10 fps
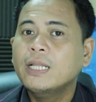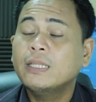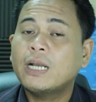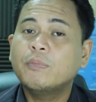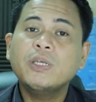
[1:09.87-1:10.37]

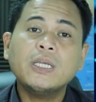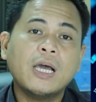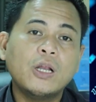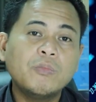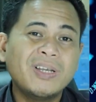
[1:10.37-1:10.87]
terlebih
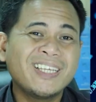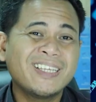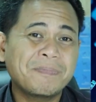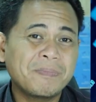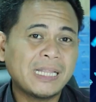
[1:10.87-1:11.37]
kalau
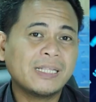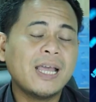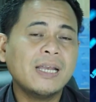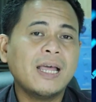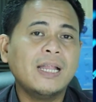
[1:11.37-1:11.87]

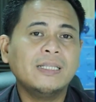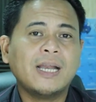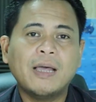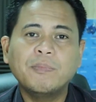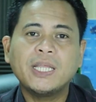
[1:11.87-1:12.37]
melibatkan
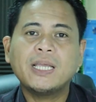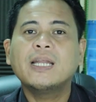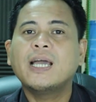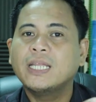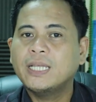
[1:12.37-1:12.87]
antara Amerika
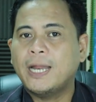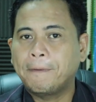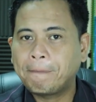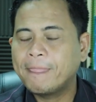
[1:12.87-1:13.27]
dengan Iran.